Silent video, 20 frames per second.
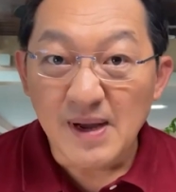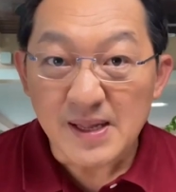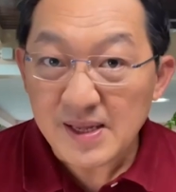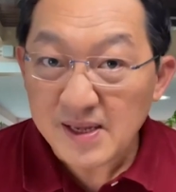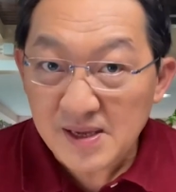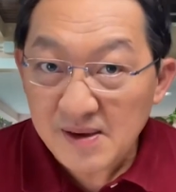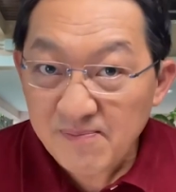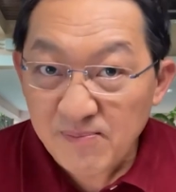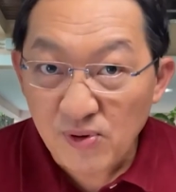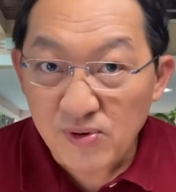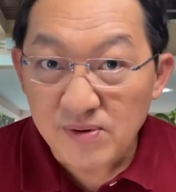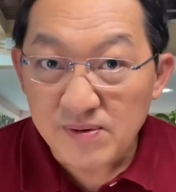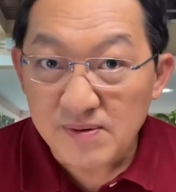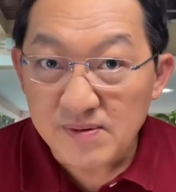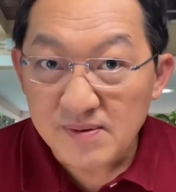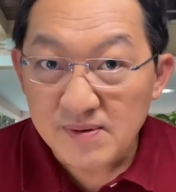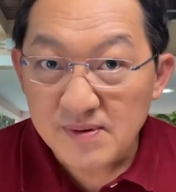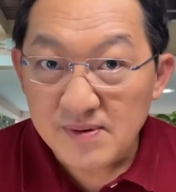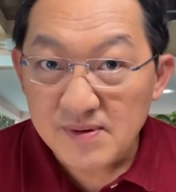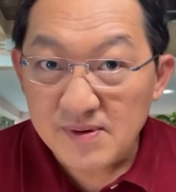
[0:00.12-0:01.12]
แม้แต่ญี่ปุ่น
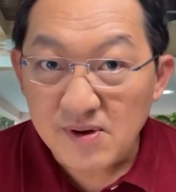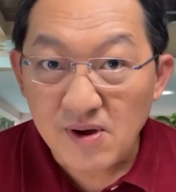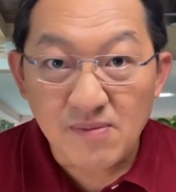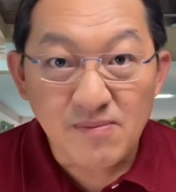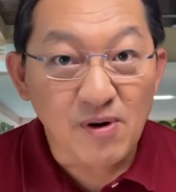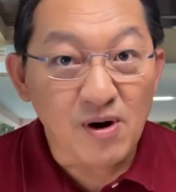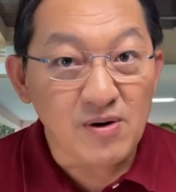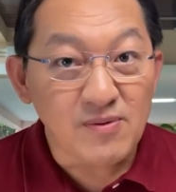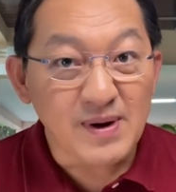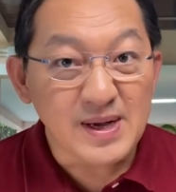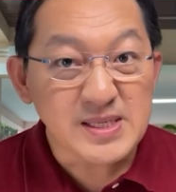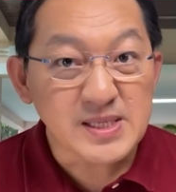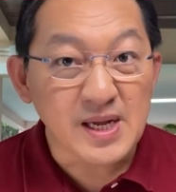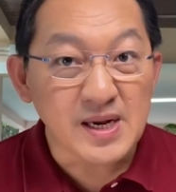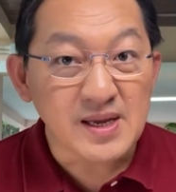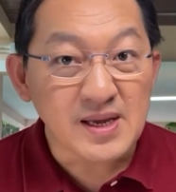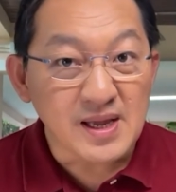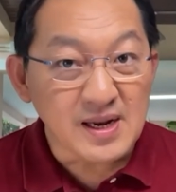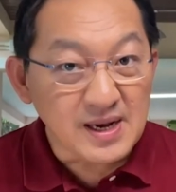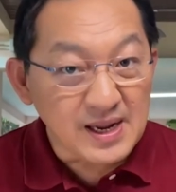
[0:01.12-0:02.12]
ก็มองว่า
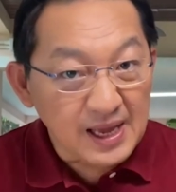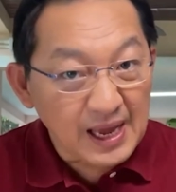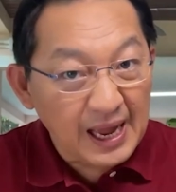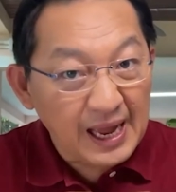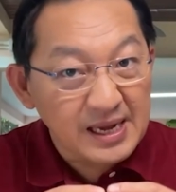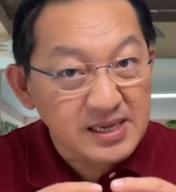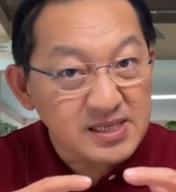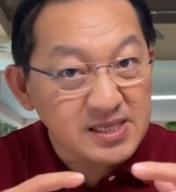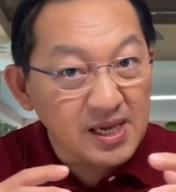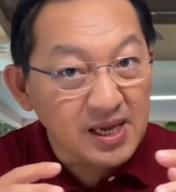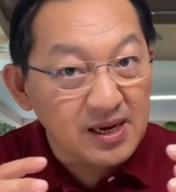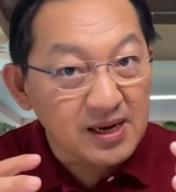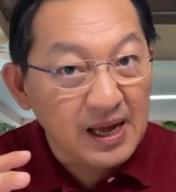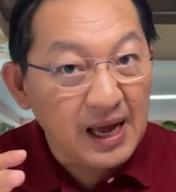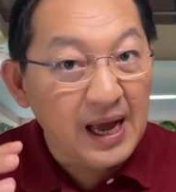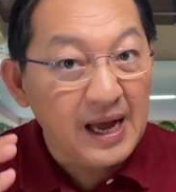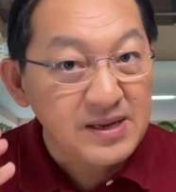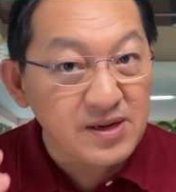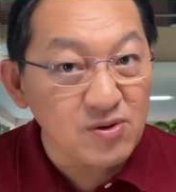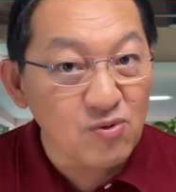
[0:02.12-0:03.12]
เศรษฐกิจในอาเซียน
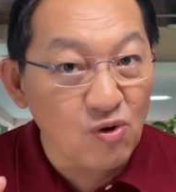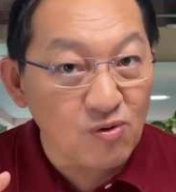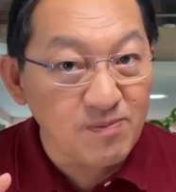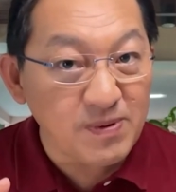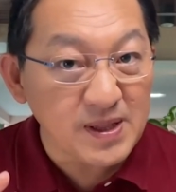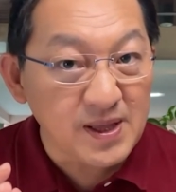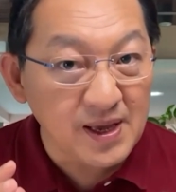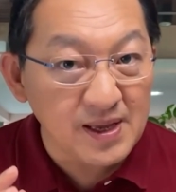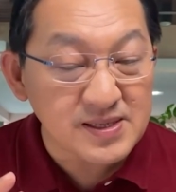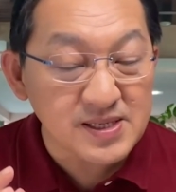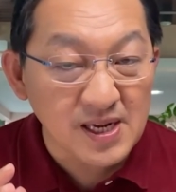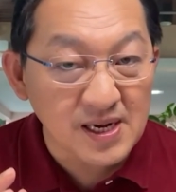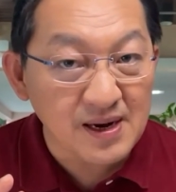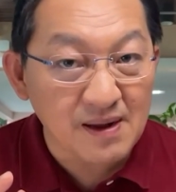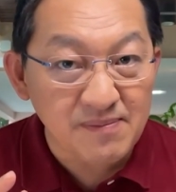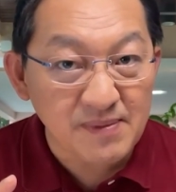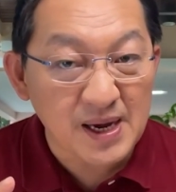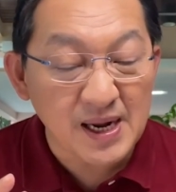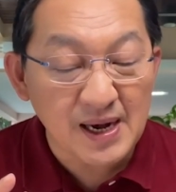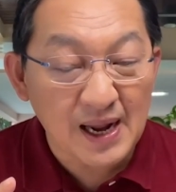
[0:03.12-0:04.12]
5-6 ประเทศชั้
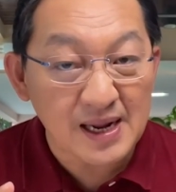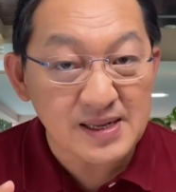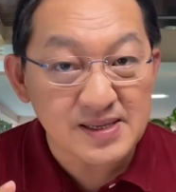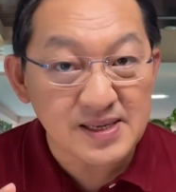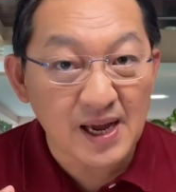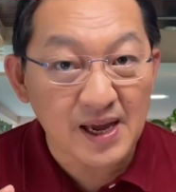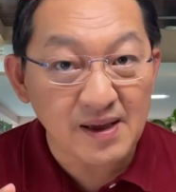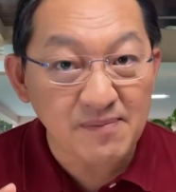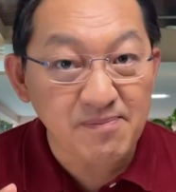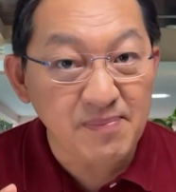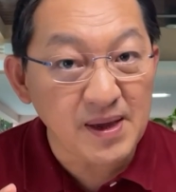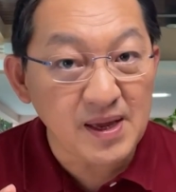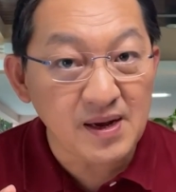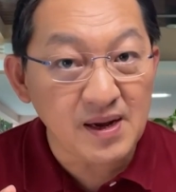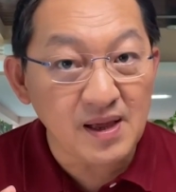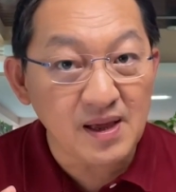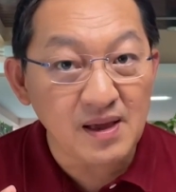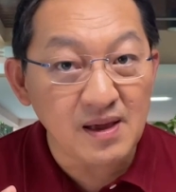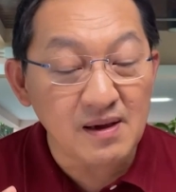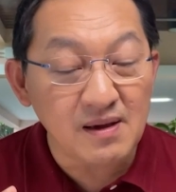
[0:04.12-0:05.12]
นนำขนาดใหญ่ปี
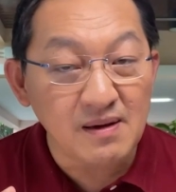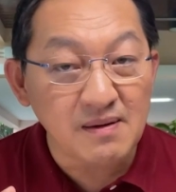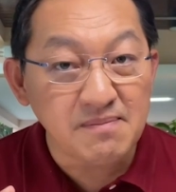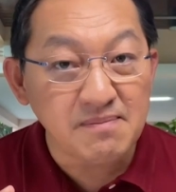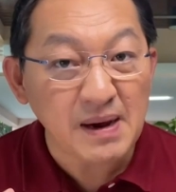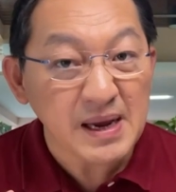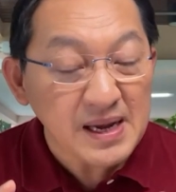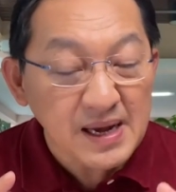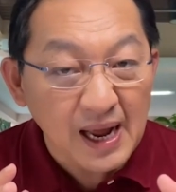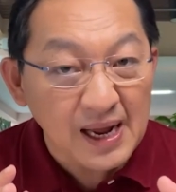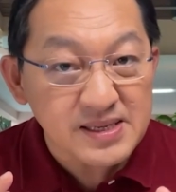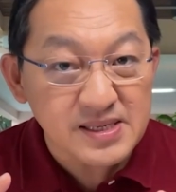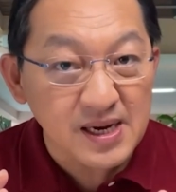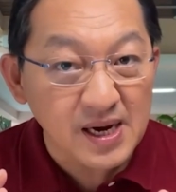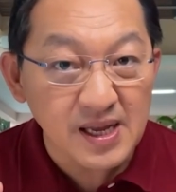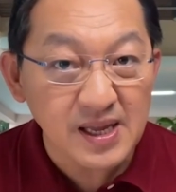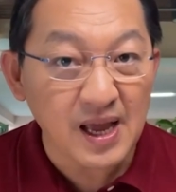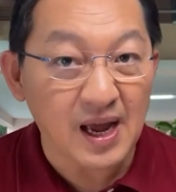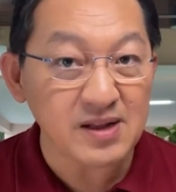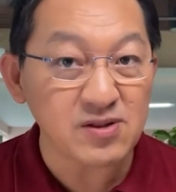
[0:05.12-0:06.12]
นี้ ไม่น่า
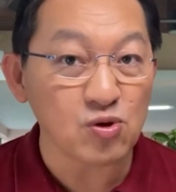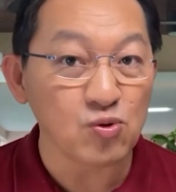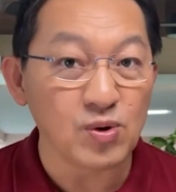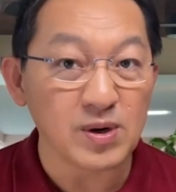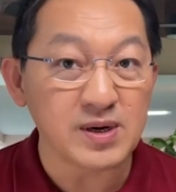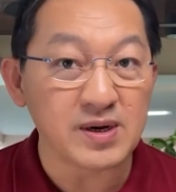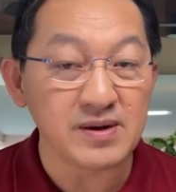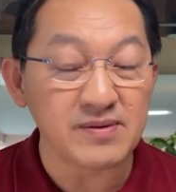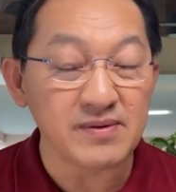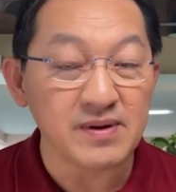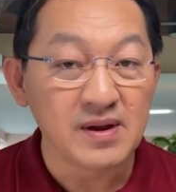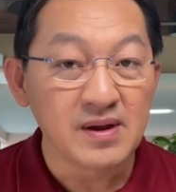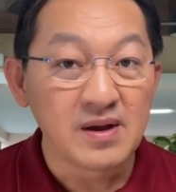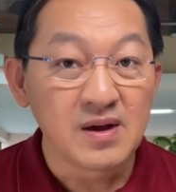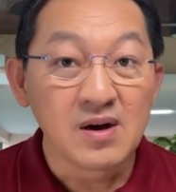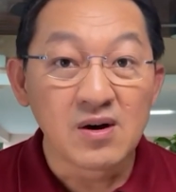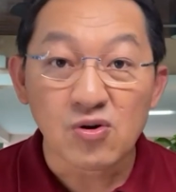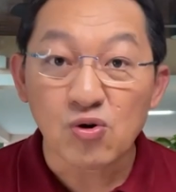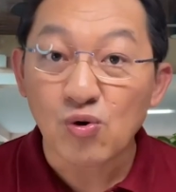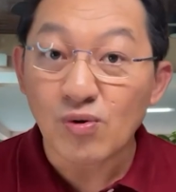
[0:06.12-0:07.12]
จะขยายตัวขึ้น
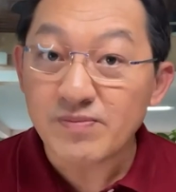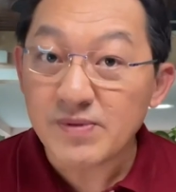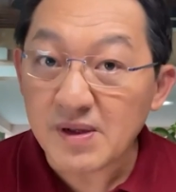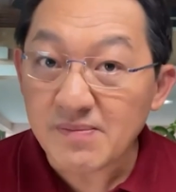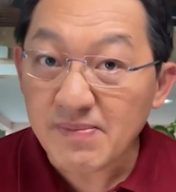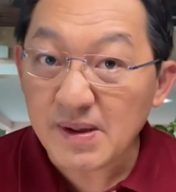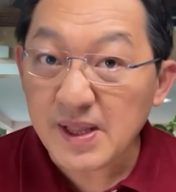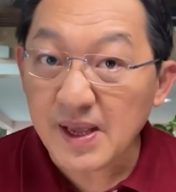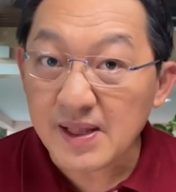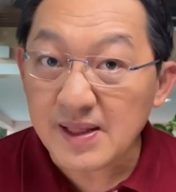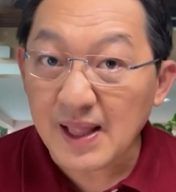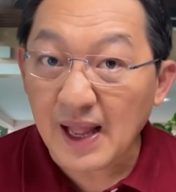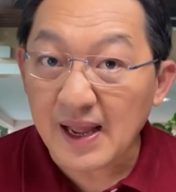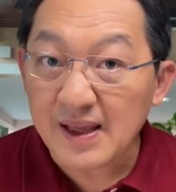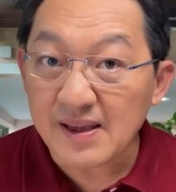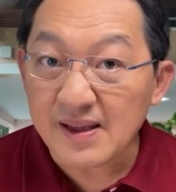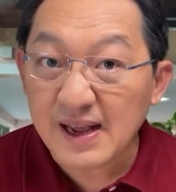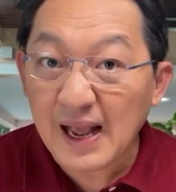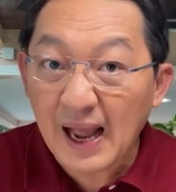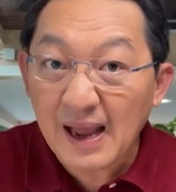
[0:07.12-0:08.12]
รวมถึงประเทศไท
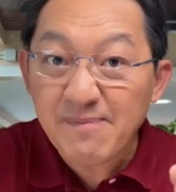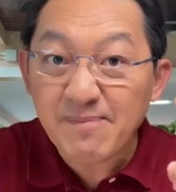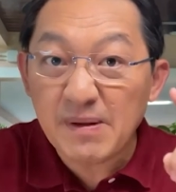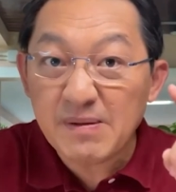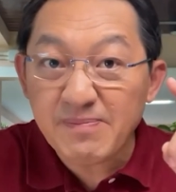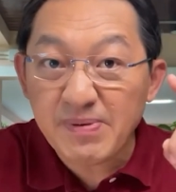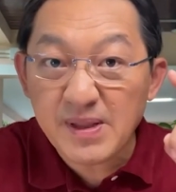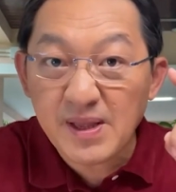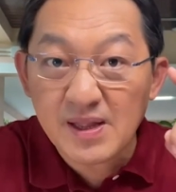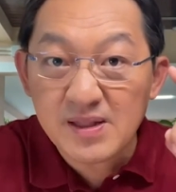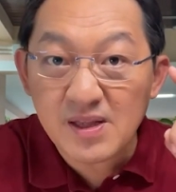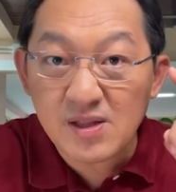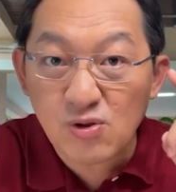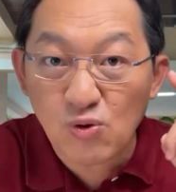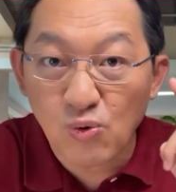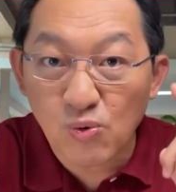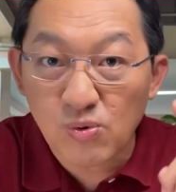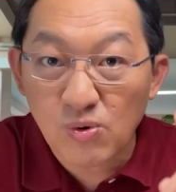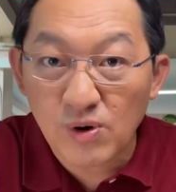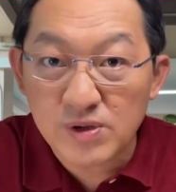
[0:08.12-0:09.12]
ยกลายเป็นประเทศ
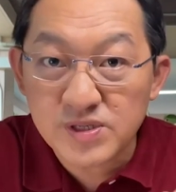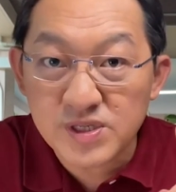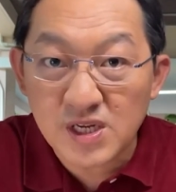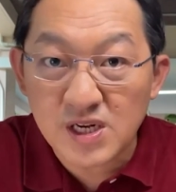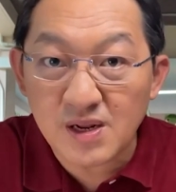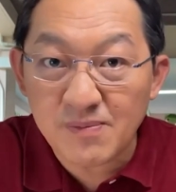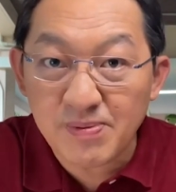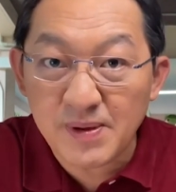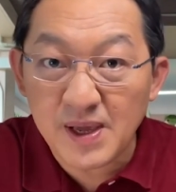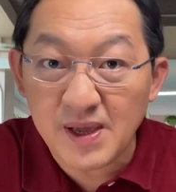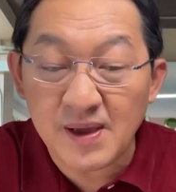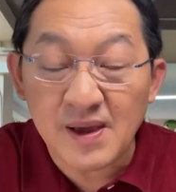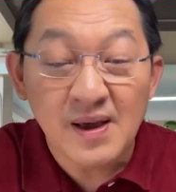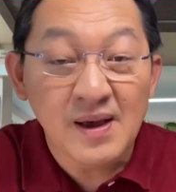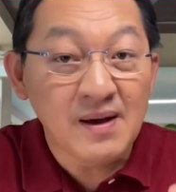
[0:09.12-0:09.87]
ที่ถูกลด GDP